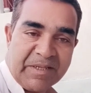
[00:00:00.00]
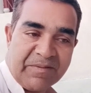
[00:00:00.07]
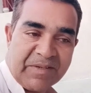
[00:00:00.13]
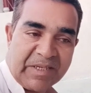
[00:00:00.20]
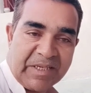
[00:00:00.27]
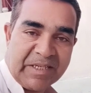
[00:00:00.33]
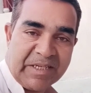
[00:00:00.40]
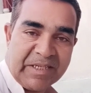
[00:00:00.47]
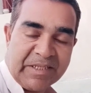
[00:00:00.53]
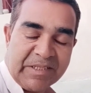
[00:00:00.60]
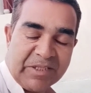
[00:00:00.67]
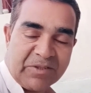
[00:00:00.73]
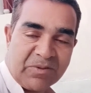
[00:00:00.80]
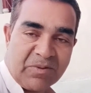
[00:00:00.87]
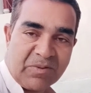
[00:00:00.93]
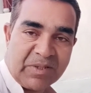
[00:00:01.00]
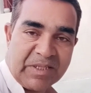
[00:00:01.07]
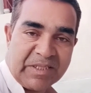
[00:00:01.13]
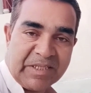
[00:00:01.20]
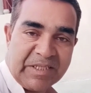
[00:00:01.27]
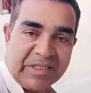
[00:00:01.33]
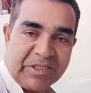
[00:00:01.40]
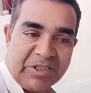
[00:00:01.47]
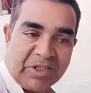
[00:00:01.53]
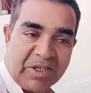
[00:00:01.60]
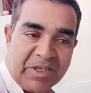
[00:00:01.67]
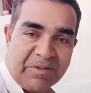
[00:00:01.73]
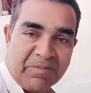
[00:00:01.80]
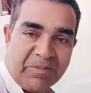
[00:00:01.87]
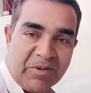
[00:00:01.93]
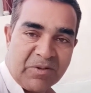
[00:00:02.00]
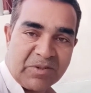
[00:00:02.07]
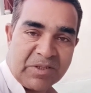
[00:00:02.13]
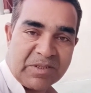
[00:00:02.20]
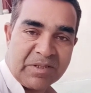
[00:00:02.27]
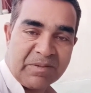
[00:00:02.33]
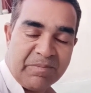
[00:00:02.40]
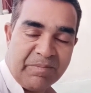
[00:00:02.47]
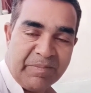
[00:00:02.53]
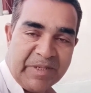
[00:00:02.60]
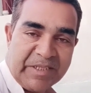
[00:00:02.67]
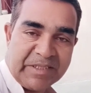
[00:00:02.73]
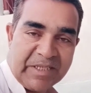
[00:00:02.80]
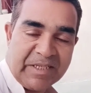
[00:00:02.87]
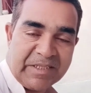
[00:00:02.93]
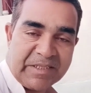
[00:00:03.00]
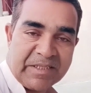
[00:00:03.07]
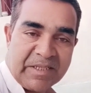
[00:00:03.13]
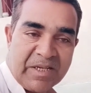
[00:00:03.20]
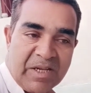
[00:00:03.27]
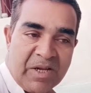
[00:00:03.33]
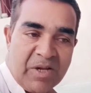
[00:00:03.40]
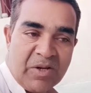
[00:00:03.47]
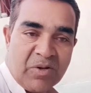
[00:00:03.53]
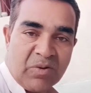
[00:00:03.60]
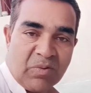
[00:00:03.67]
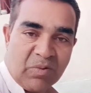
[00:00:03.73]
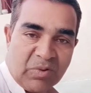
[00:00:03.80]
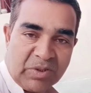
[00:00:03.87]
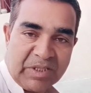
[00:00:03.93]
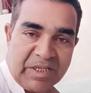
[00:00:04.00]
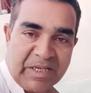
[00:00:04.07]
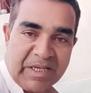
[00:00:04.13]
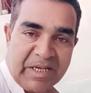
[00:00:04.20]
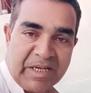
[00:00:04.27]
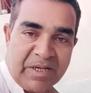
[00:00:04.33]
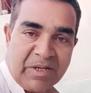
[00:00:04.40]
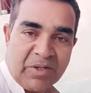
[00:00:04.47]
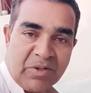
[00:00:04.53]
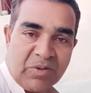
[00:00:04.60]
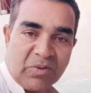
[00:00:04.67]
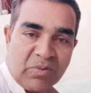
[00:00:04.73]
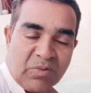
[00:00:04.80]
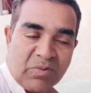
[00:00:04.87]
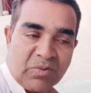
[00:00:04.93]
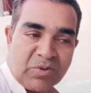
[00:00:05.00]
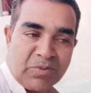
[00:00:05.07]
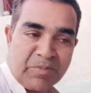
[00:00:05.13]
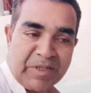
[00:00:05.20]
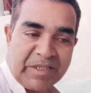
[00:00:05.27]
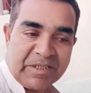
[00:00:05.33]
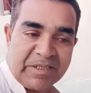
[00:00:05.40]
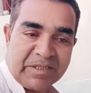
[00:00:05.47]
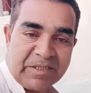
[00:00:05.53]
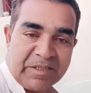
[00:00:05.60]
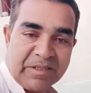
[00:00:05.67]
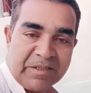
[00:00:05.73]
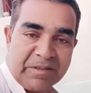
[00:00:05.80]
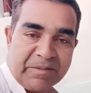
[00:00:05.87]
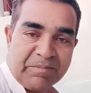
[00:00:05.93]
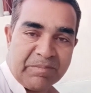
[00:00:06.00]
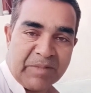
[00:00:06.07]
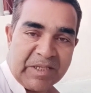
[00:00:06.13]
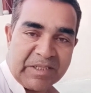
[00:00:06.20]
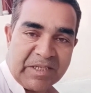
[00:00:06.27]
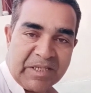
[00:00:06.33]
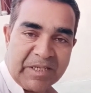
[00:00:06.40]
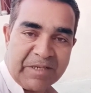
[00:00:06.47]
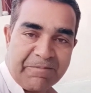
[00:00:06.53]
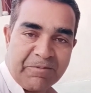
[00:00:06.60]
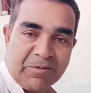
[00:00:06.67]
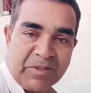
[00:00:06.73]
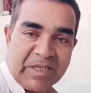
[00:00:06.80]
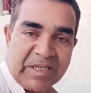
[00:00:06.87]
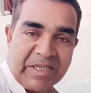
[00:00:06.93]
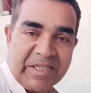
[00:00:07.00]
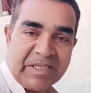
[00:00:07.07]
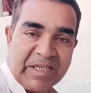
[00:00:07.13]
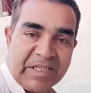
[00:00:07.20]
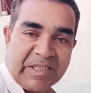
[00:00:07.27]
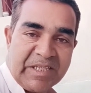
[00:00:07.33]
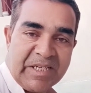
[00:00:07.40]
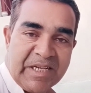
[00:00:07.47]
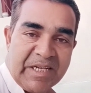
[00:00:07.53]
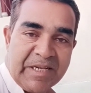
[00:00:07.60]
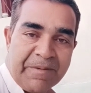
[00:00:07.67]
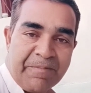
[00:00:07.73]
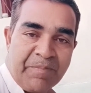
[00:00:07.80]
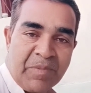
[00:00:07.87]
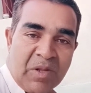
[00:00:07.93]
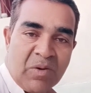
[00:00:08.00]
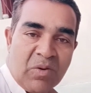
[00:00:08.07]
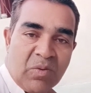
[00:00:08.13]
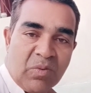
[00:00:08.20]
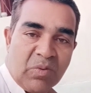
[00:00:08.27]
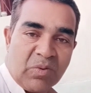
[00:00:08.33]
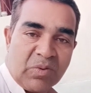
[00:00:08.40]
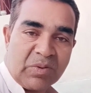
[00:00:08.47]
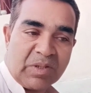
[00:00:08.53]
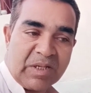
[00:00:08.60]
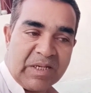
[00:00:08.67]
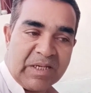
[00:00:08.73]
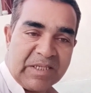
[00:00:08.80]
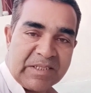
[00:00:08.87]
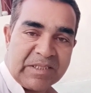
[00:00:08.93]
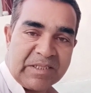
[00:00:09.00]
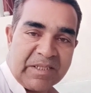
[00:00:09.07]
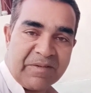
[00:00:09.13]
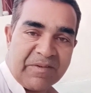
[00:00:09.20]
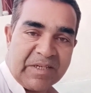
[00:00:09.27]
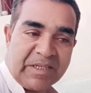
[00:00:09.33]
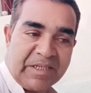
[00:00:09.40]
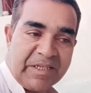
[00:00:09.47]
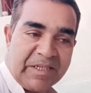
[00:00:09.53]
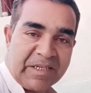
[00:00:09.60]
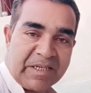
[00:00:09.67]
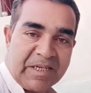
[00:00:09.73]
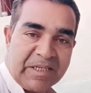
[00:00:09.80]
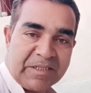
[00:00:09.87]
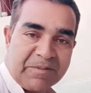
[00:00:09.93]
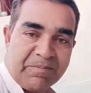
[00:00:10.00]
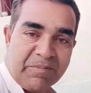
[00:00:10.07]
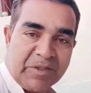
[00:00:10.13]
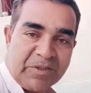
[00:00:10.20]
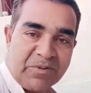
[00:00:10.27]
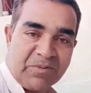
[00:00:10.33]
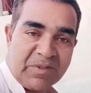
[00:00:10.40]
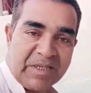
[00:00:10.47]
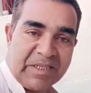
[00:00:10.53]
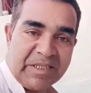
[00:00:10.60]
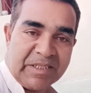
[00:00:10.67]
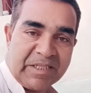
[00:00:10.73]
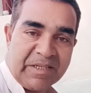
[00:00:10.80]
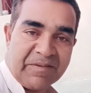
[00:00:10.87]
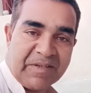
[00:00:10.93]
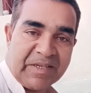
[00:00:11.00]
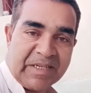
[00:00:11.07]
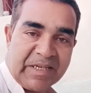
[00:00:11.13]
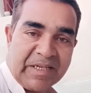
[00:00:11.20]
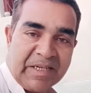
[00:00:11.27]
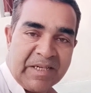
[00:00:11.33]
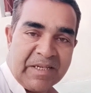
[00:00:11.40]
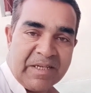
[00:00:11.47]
वगैरह जिसको कहते हैं चिकन बॉक्स मीज़ल्स होते हैं तो उसमें इस माता की पूजा की जाती है और ख़ास त्यौहार ये ख़ास बच्चों का ये त्यौहार है